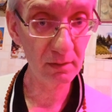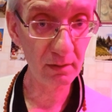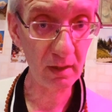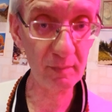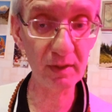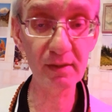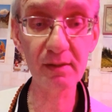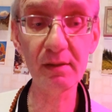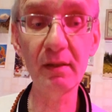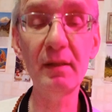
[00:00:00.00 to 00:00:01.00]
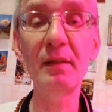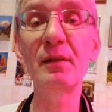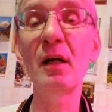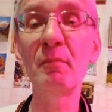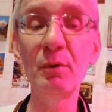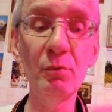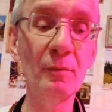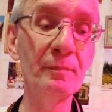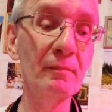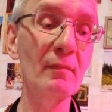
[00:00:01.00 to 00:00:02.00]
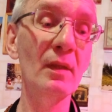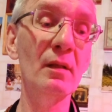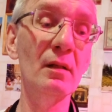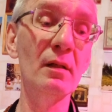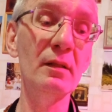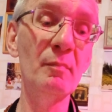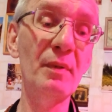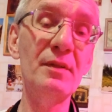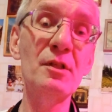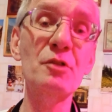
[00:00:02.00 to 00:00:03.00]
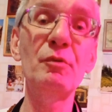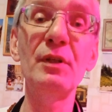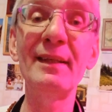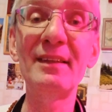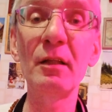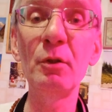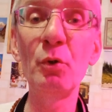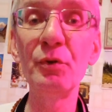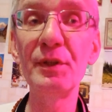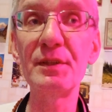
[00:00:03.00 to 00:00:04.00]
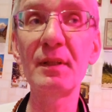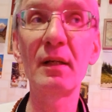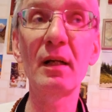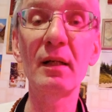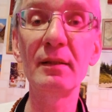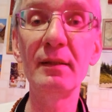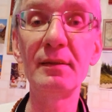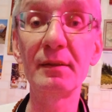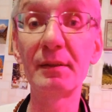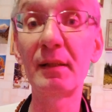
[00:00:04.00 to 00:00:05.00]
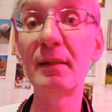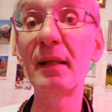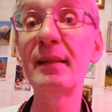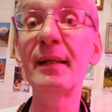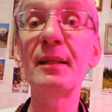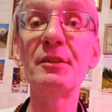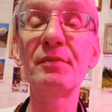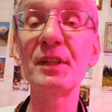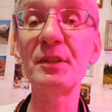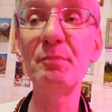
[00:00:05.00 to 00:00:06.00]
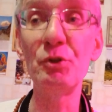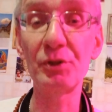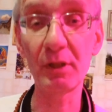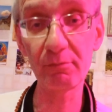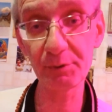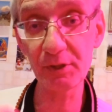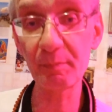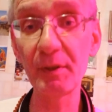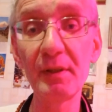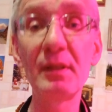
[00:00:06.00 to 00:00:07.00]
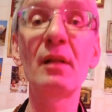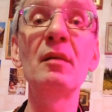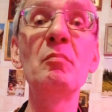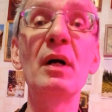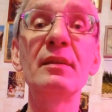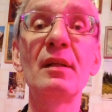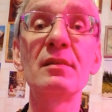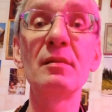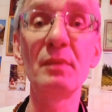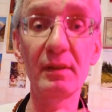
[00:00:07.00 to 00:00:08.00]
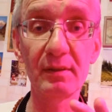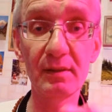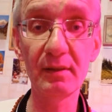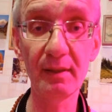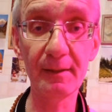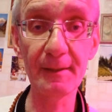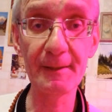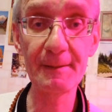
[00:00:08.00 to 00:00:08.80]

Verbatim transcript: А Мелхиседеки, они как бы, ну, они поддерживают эталонность как раз этих законодательств космических. Вот здесь планетарная матрицы Мелхиседеки.